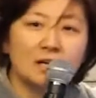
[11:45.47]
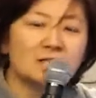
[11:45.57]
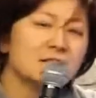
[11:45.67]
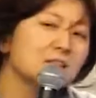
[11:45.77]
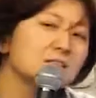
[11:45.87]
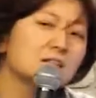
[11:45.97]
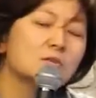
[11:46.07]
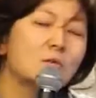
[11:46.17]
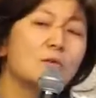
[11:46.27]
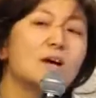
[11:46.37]

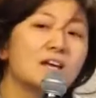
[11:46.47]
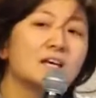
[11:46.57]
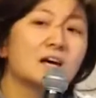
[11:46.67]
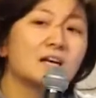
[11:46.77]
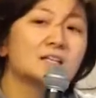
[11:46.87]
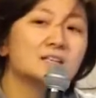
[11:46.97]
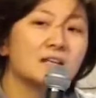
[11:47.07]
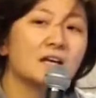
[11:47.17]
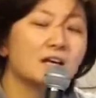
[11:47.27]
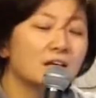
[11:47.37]
상당에서 고양이과가
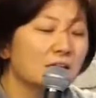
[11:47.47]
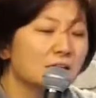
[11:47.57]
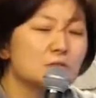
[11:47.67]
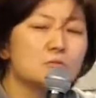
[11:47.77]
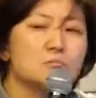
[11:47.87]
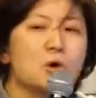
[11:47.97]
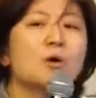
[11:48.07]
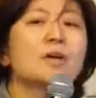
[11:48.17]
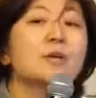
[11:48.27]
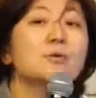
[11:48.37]
있는데 그래서 좀
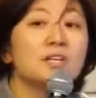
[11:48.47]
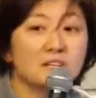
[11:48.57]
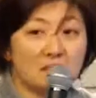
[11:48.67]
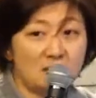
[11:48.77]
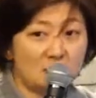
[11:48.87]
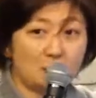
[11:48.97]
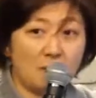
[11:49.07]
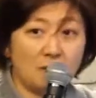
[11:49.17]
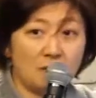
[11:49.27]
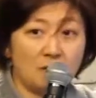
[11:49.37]
명예욕이 있다라고
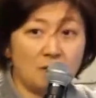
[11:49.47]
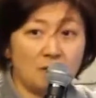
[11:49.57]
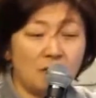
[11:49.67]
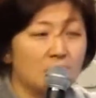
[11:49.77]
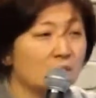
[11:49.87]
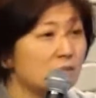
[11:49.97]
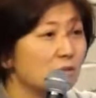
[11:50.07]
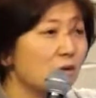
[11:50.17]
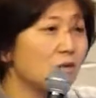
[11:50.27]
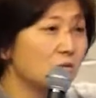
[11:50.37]
해요.
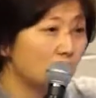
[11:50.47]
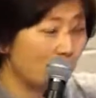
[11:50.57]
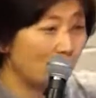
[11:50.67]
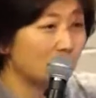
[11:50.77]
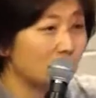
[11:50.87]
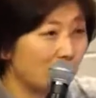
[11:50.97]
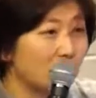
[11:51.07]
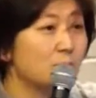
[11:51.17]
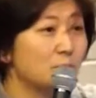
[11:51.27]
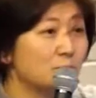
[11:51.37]
그래서
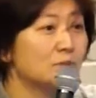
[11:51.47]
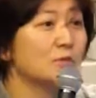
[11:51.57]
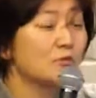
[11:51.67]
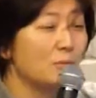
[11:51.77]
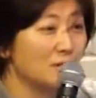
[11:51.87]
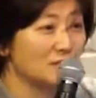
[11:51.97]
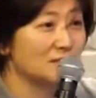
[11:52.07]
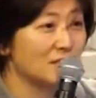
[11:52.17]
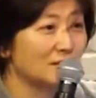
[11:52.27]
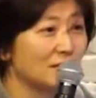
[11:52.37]
와이프분이 아,
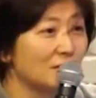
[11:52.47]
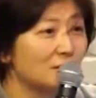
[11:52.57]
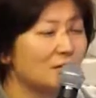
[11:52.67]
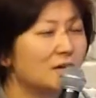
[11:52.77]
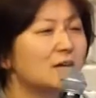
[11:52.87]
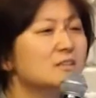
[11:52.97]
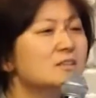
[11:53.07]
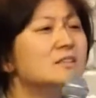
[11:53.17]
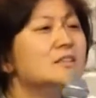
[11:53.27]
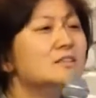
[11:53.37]
9번이시잖아요.
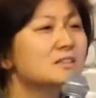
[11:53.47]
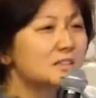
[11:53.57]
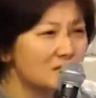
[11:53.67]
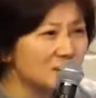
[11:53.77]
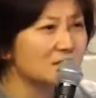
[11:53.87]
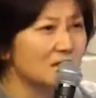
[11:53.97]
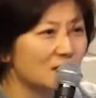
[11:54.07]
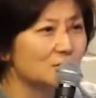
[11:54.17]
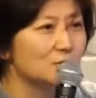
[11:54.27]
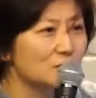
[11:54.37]
늘
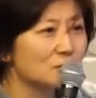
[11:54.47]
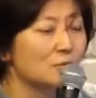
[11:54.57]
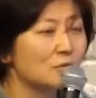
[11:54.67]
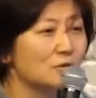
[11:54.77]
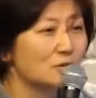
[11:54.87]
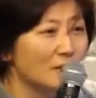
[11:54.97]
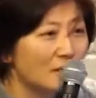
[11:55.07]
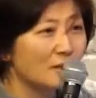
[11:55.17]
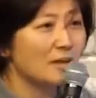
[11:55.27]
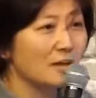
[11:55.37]
칭찬해 주시고
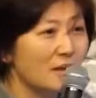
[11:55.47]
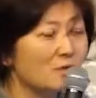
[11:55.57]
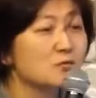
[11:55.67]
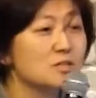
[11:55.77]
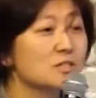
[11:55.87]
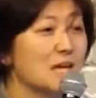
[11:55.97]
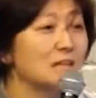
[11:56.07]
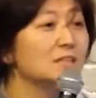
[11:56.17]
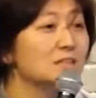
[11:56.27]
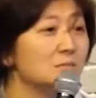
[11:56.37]
이렇게 해 주시지
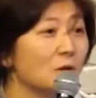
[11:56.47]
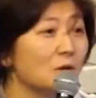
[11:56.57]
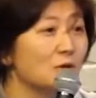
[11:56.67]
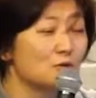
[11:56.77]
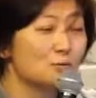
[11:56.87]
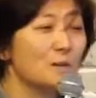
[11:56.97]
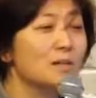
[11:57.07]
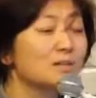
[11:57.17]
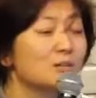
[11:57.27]
않으시면 수발을